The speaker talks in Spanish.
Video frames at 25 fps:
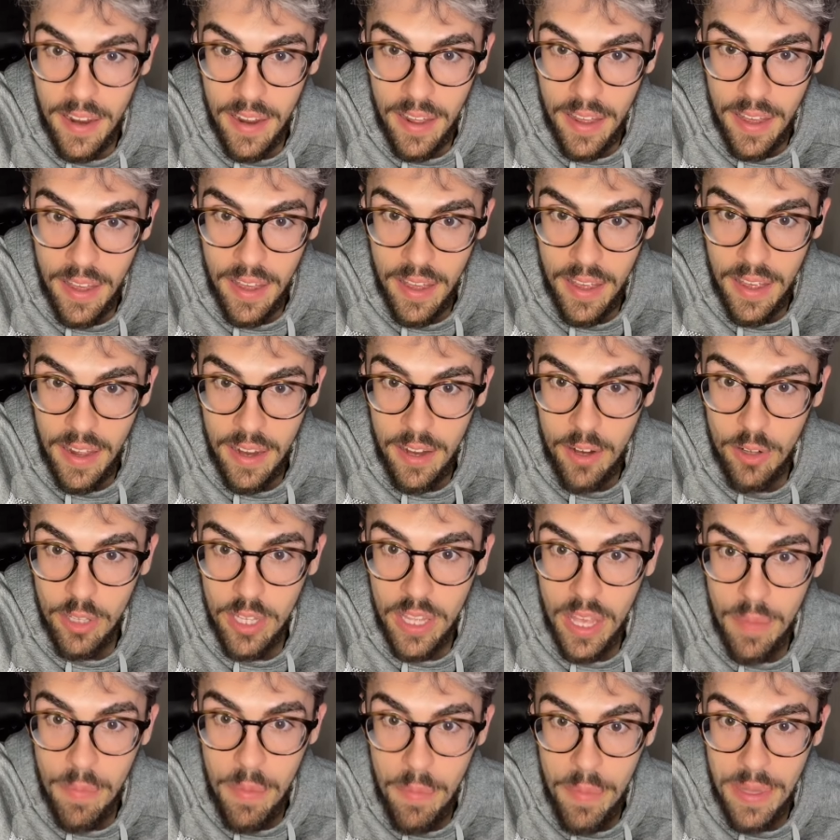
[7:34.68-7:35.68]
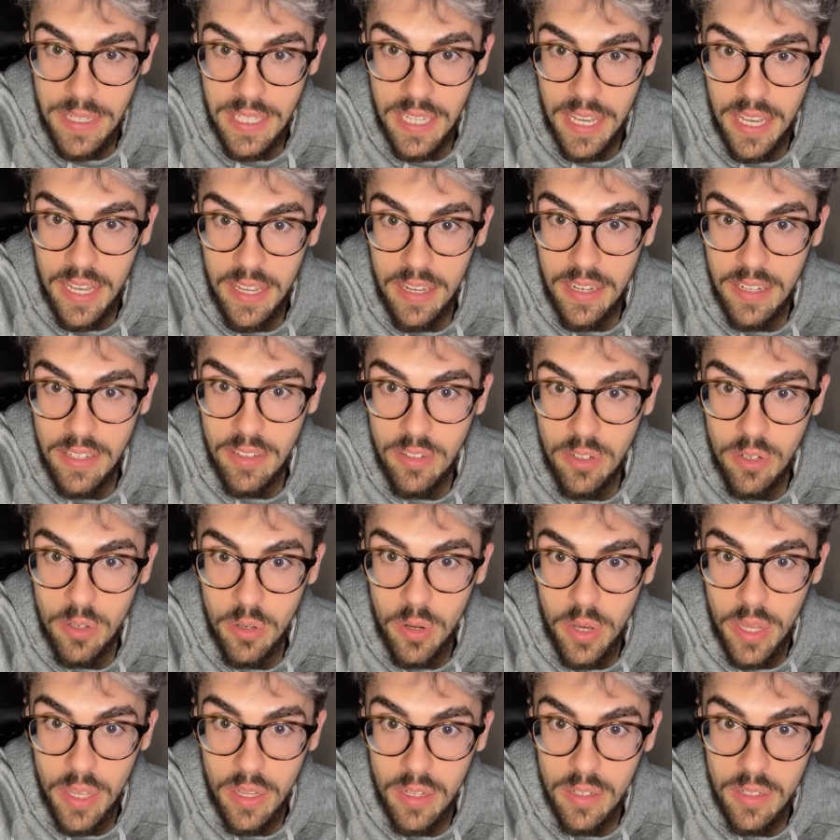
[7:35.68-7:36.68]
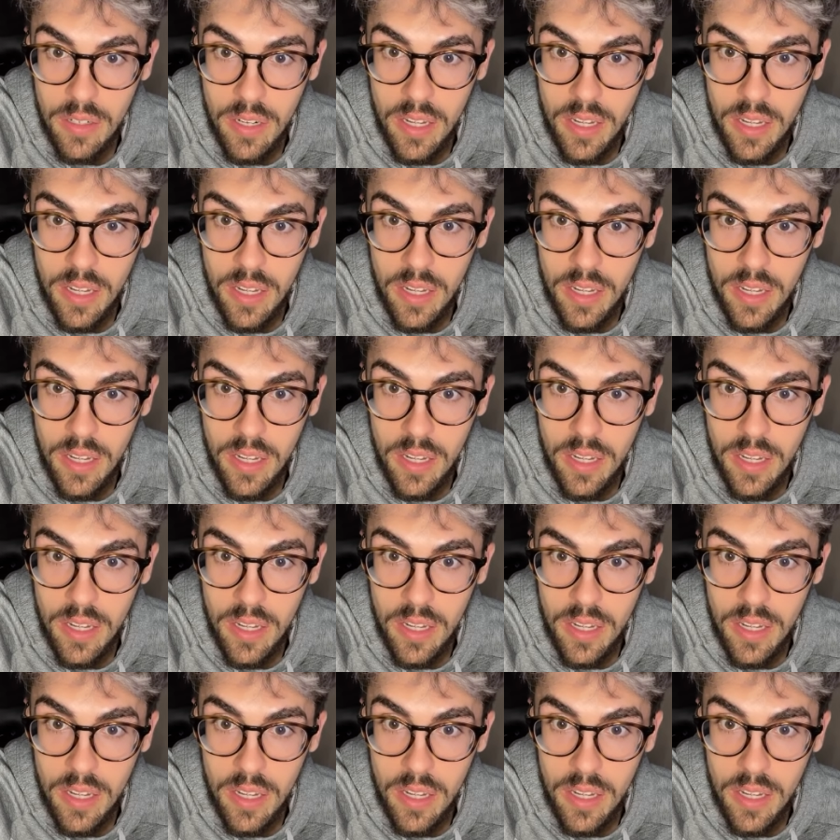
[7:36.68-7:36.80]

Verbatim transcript: Eh, ¿No te llegan mis mensajes? No, no es.